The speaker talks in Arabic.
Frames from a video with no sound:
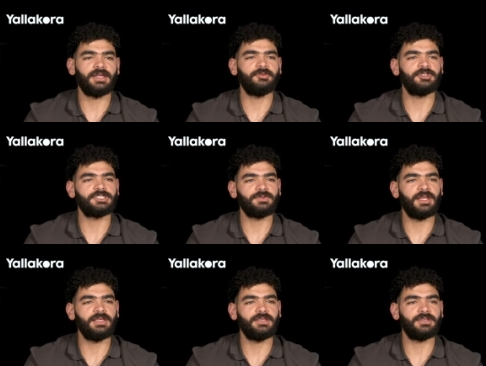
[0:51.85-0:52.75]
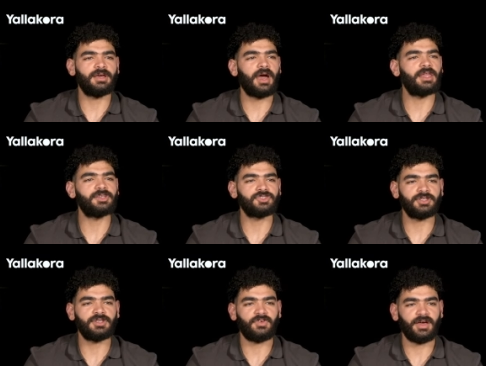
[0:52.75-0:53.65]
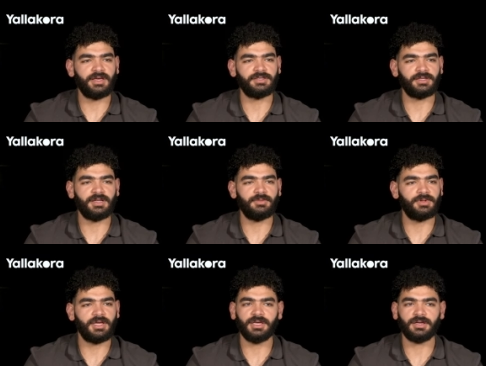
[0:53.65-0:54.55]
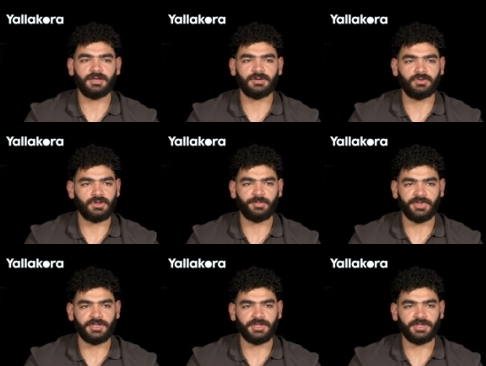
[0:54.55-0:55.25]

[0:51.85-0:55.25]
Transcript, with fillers: انا بالنسبه لي اغلى صده في حياتي تقريبا هي كره